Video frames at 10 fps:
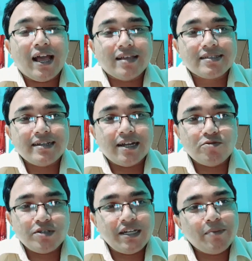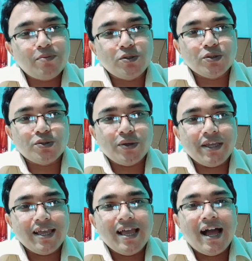আজকের আলোচনা এ পর্যন্তই
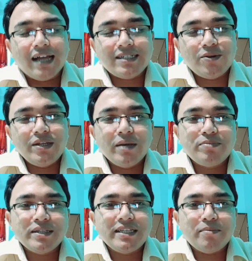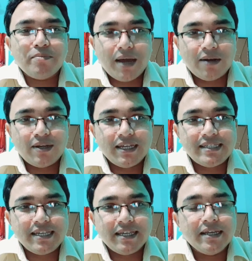আশা করি আপনাদের ভালো লেগেছে